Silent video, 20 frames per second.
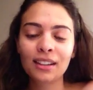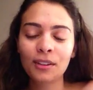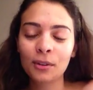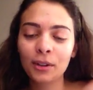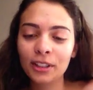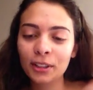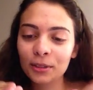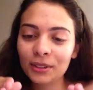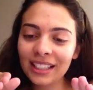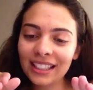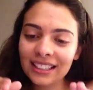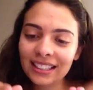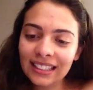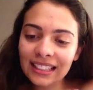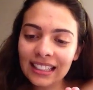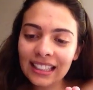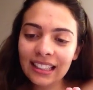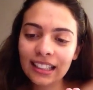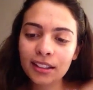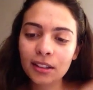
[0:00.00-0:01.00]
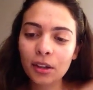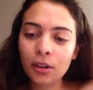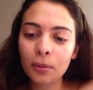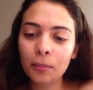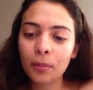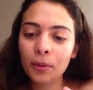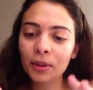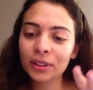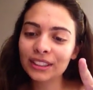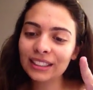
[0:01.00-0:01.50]
Quando eu desci ali do
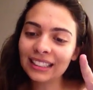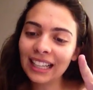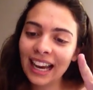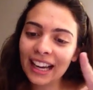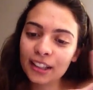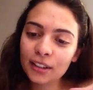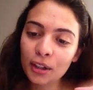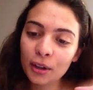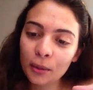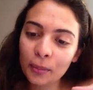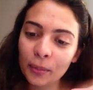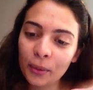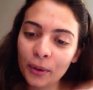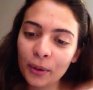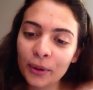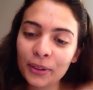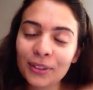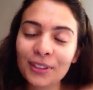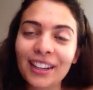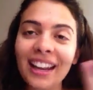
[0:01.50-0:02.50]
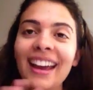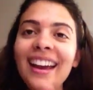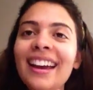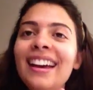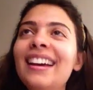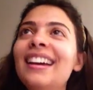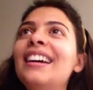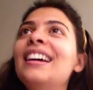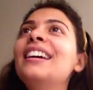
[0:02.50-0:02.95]
aeroporto, saí do aeroporto, né?